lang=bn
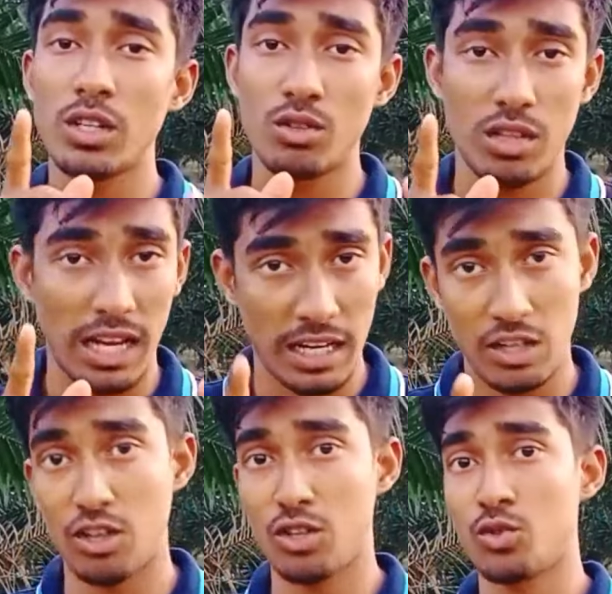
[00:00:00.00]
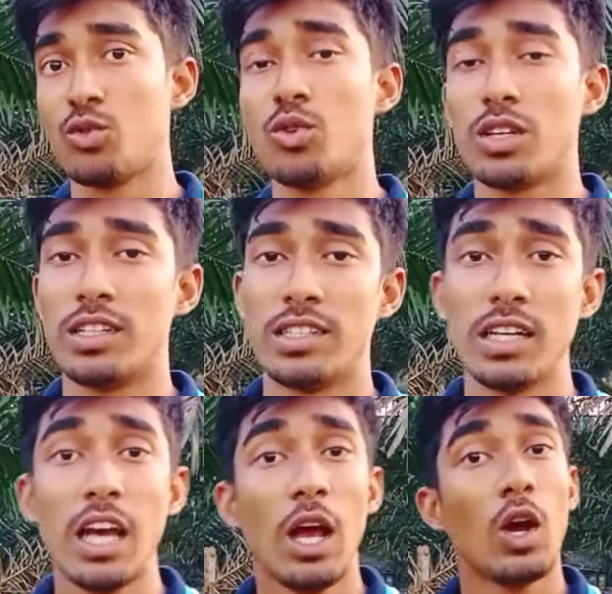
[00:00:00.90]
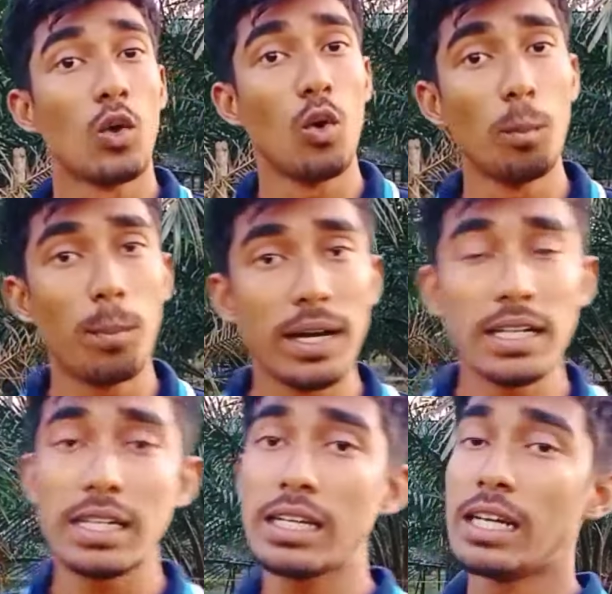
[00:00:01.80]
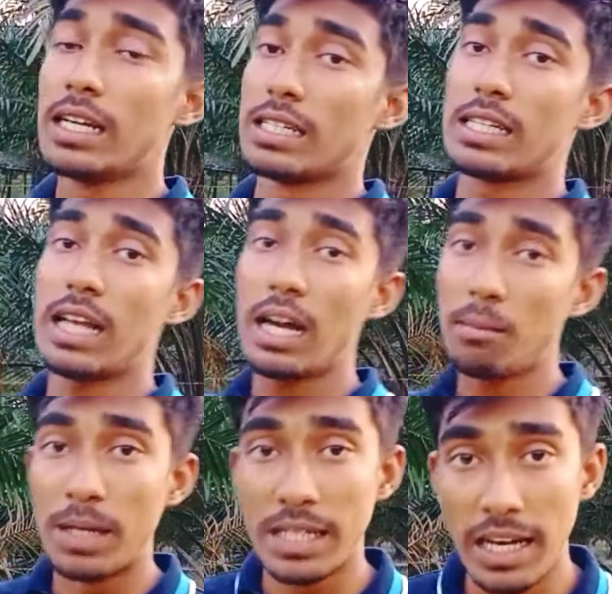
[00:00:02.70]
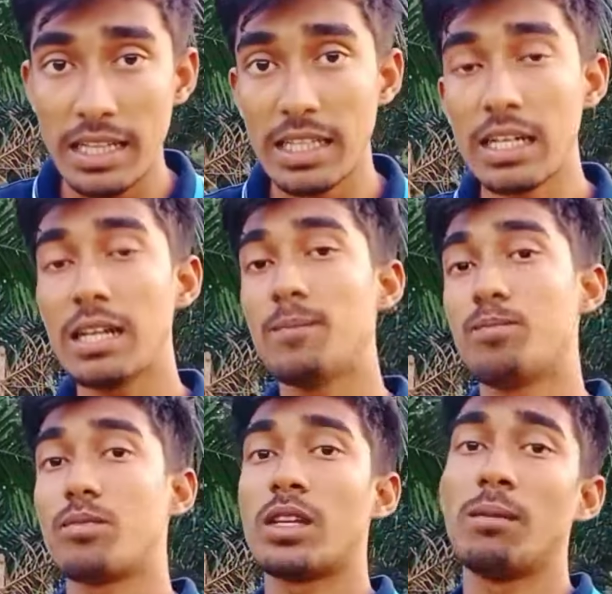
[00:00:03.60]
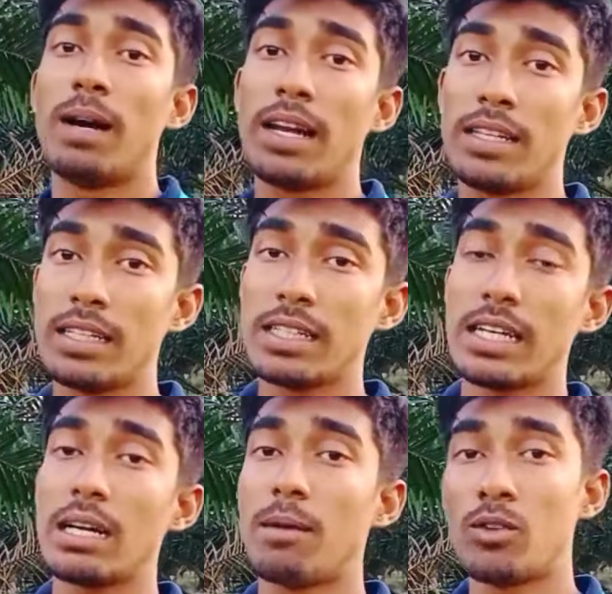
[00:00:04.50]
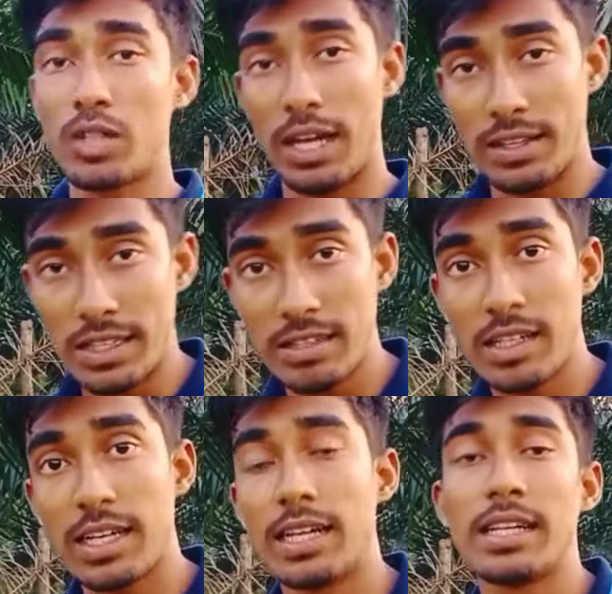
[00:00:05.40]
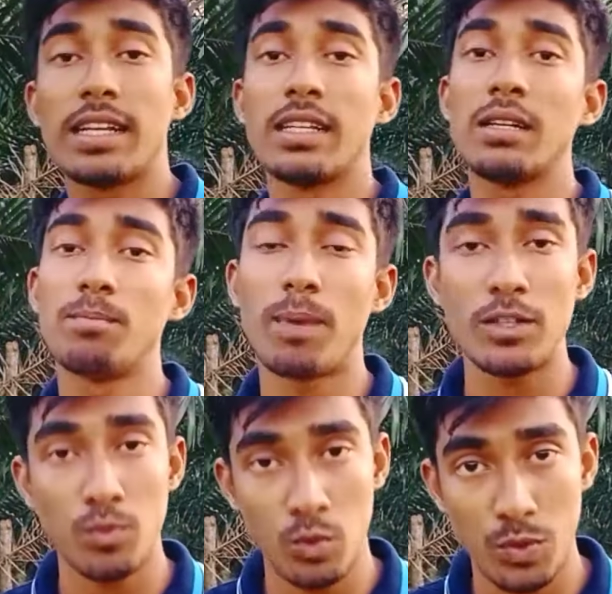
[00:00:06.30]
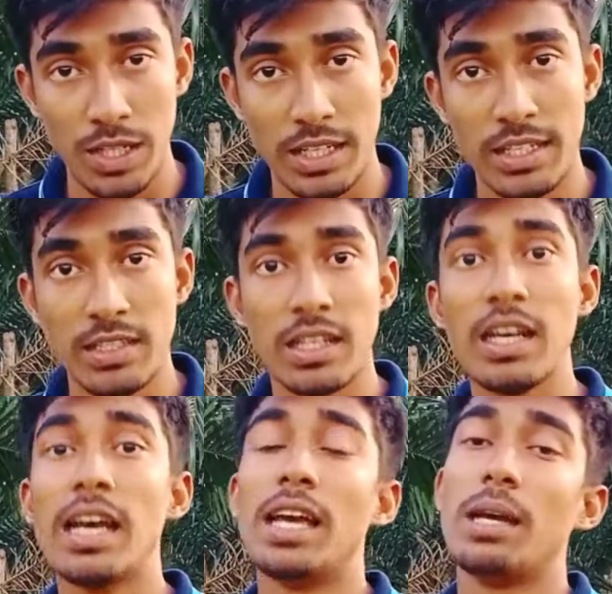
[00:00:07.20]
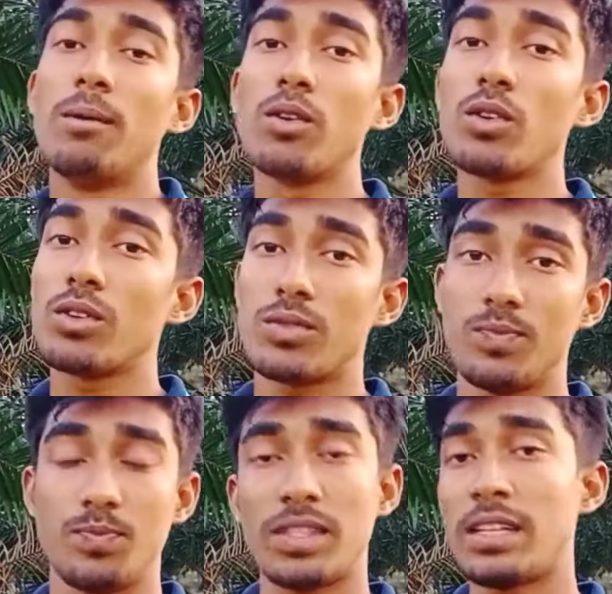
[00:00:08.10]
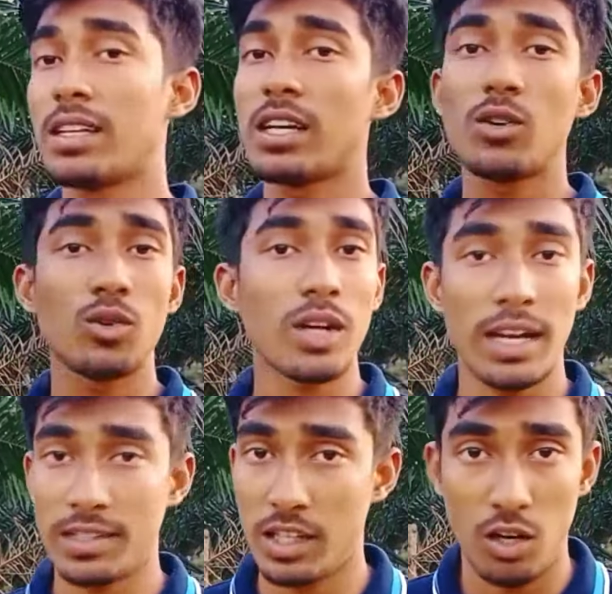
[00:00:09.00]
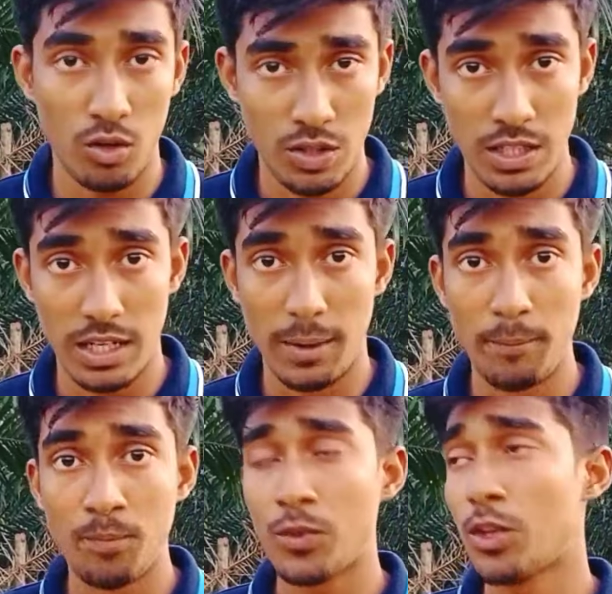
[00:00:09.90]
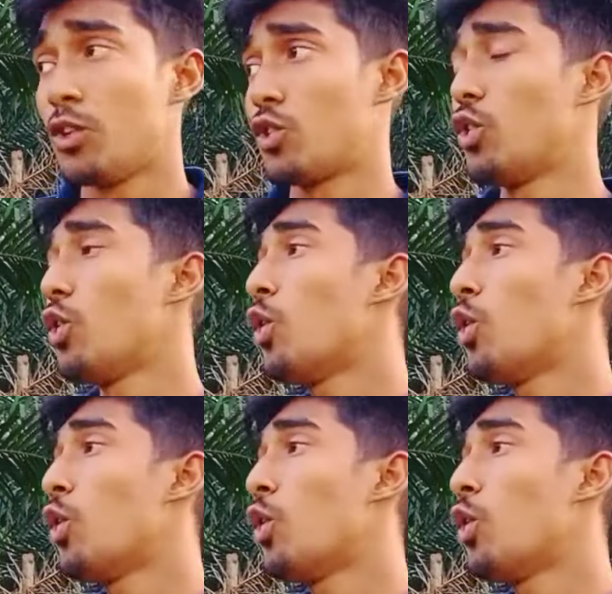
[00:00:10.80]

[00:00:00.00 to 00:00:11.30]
কিন্তু দালালি করা শুরু করে দিয়েছে কোম্পানি তারা ভিসা দিয়ে বাংলাদেশ থেকে মানুষ আনতেছে এনে তাদের পাসপোর্ট ফিরিয়ে দিচ্ছে এবং তাদেরকে কোনো কাজ দেওয়া হচ্ছে না তো